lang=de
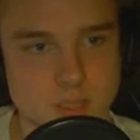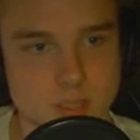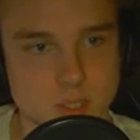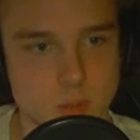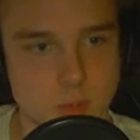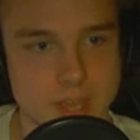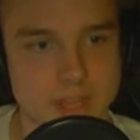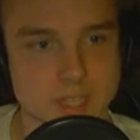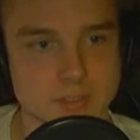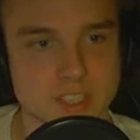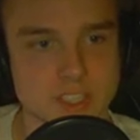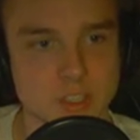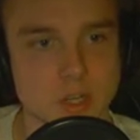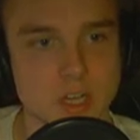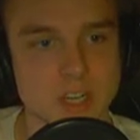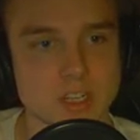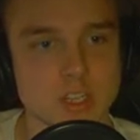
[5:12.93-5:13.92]
So, Ecke van
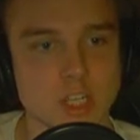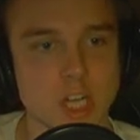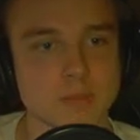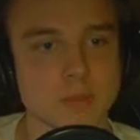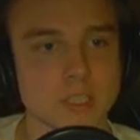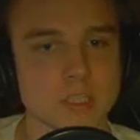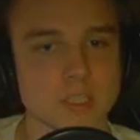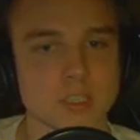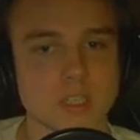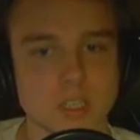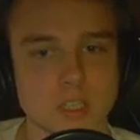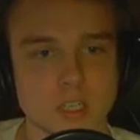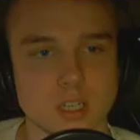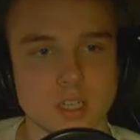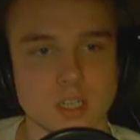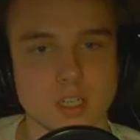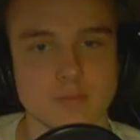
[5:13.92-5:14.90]
Dongelen, komm.
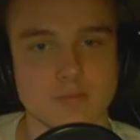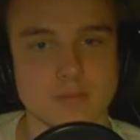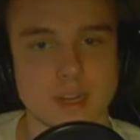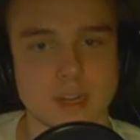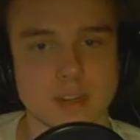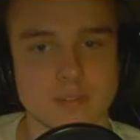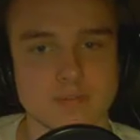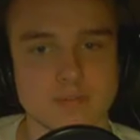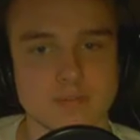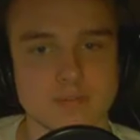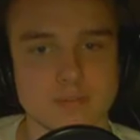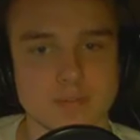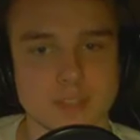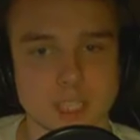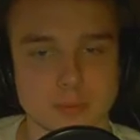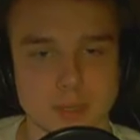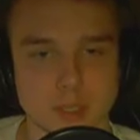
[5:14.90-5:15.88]
Oh, Mann.
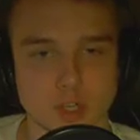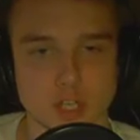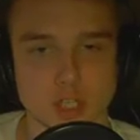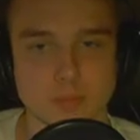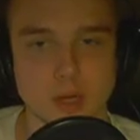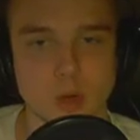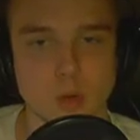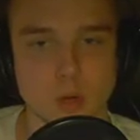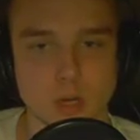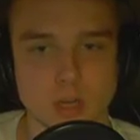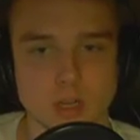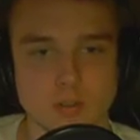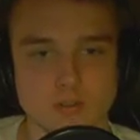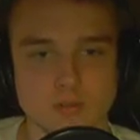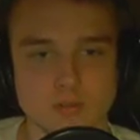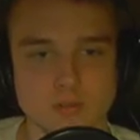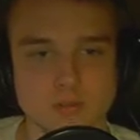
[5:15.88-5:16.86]
Der springt auch nicht mal hoch.
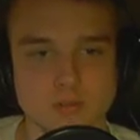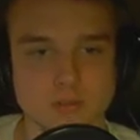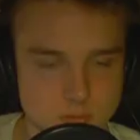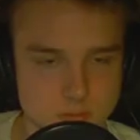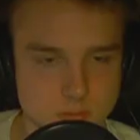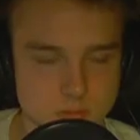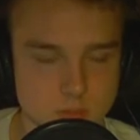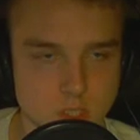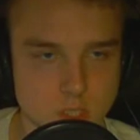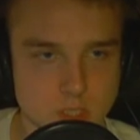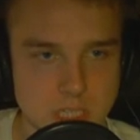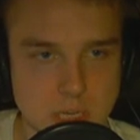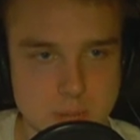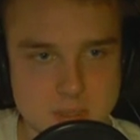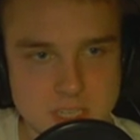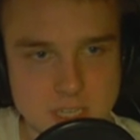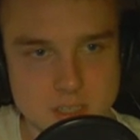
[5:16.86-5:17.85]
Und
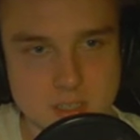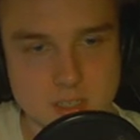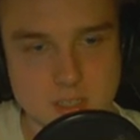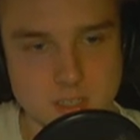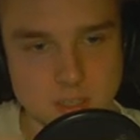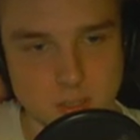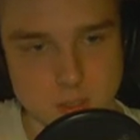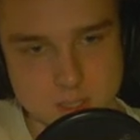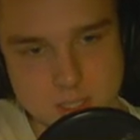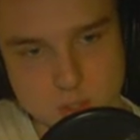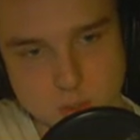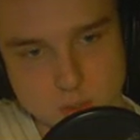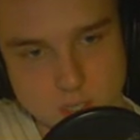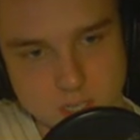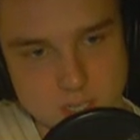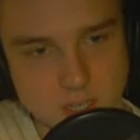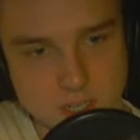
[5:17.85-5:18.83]
Halbzeit 0 zu
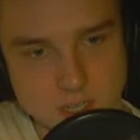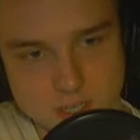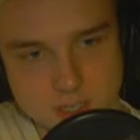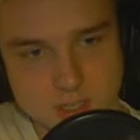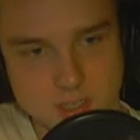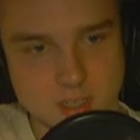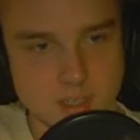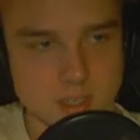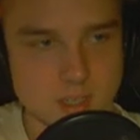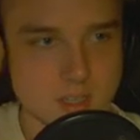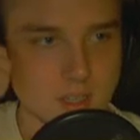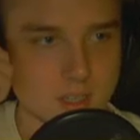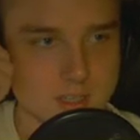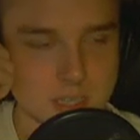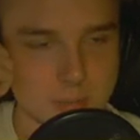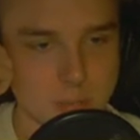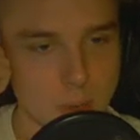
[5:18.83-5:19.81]
0.
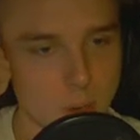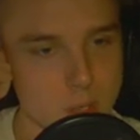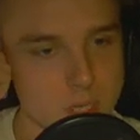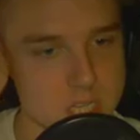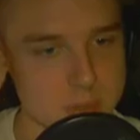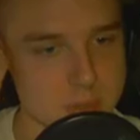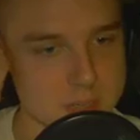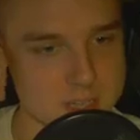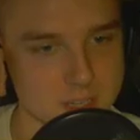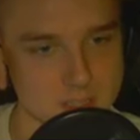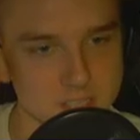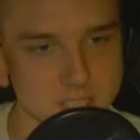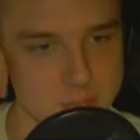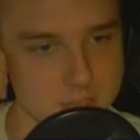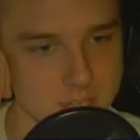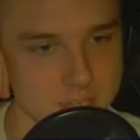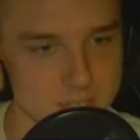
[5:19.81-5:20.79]
St. Pauli ist bessere
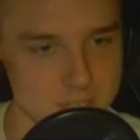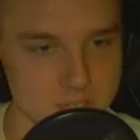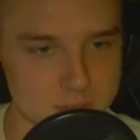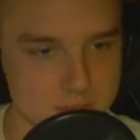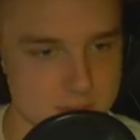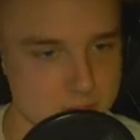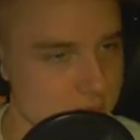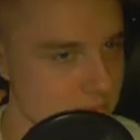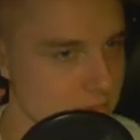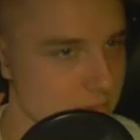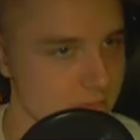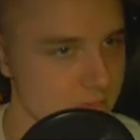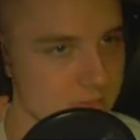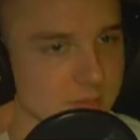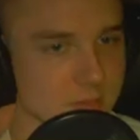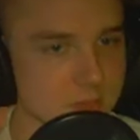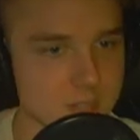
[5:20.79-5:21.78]
Team gerade.
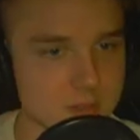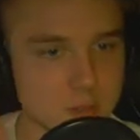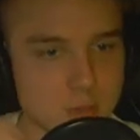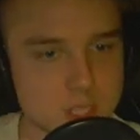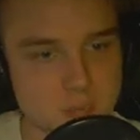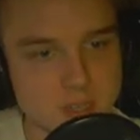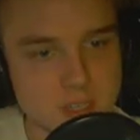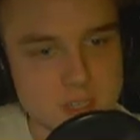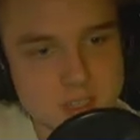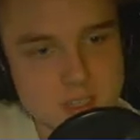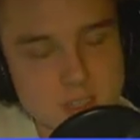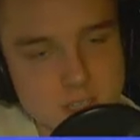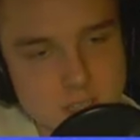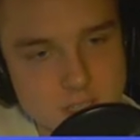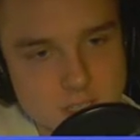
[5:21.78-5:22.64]
Muss man